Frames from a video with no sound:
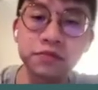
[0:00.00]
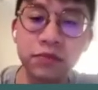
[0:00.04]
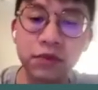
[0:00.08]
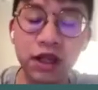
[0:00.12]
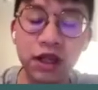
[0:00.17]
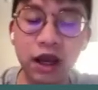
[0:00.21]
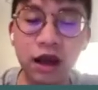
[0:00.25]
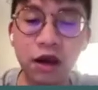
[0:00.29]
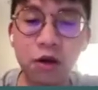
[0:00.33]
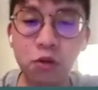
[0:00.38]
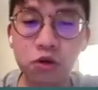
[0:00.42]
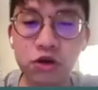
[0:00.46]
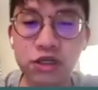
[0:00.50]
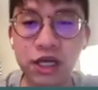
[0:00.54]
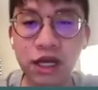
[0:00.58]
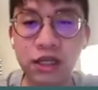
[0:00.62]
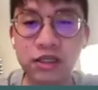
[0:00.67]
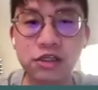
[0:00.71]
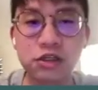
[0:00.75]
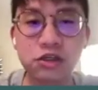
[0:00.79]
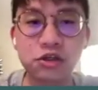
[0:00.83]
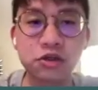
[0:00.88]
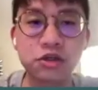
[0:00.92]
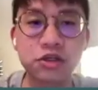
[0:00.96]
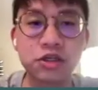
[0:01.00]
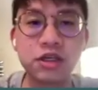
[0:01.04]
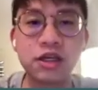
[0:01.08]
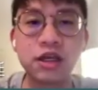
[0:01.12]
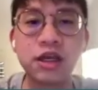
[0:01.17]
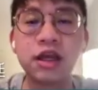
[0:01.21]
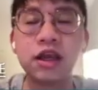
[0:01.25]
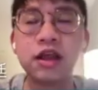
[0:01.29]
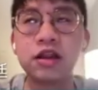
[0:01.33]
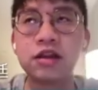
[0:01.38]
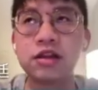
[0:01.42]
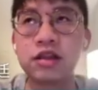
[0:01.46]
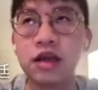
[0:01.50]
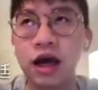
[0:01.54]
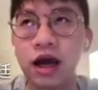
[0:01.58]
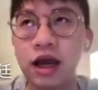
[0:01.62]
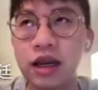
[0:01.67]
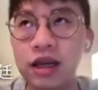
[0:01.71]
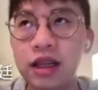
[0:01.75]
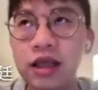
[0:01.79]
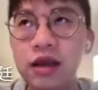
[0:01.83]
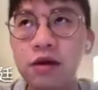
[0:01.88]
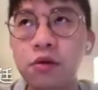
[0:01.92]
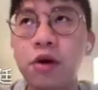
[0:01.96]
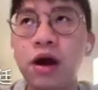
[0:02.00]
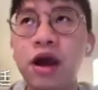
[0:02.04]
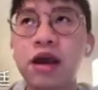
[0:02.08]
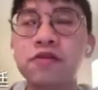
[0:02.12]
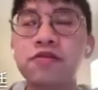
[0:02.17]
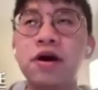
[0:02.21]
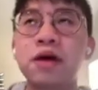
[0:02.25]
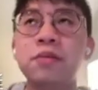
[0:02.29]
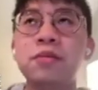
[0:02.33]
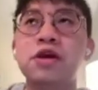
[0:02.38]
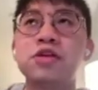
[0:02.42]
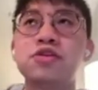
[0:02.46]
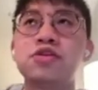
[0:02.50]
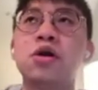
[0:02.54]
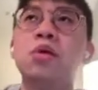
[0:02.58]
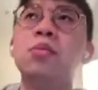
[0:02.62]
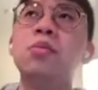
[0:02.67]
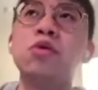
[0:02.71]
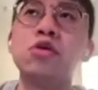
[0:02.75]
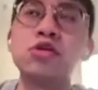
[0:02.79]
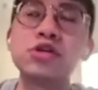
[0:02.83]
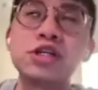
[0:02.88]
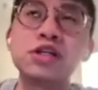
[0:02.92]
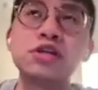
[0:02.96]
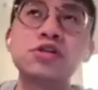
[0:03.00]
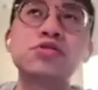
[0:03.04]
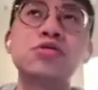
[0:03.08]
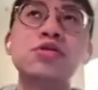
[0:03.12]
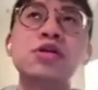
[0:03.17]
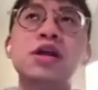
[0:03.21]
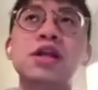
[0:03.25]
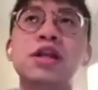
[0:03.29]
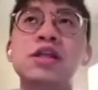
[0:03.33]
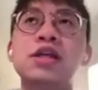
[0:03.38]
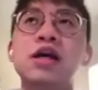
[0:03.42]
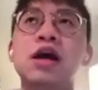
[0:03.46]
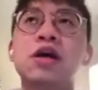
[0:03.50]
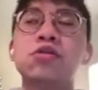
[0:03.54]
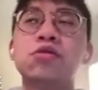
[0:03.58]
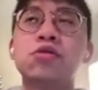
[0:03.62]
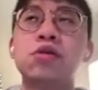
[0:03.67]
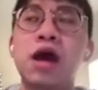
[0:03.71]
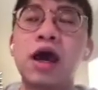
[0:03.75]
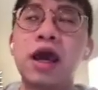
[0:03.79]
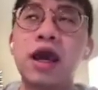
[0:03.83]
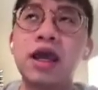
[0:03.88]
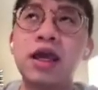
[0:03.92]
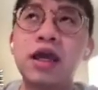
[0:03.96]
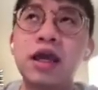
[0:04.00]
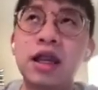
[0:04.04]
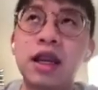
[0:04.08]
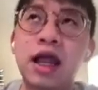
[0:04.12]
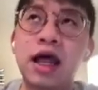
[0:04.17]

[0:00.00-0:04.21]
那我想这就是。啊，另外一方面，从模型训练的角度来，